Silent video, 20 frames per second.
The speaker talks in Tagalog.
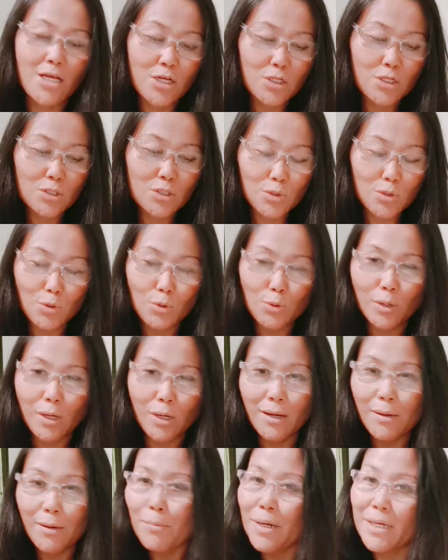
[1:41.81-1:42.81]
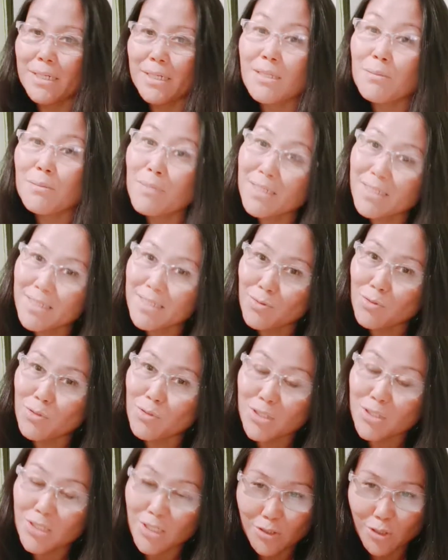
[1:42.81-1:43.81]
So, uh, Martin Maldito,
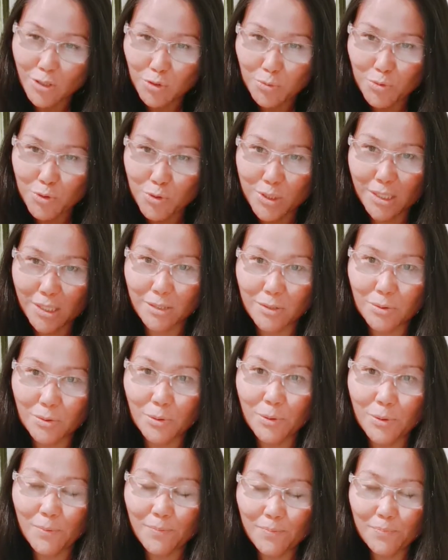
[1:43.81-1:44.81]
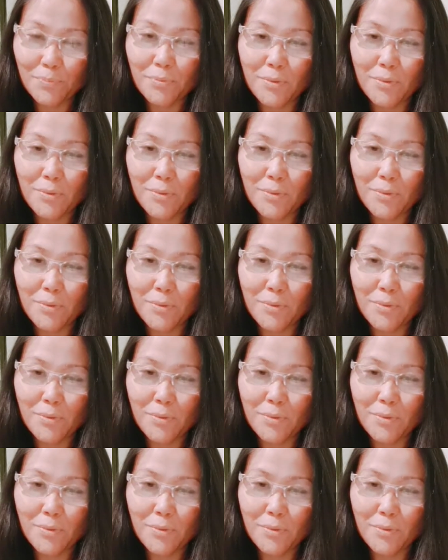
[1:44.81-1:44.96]
shoutout po sa iyo.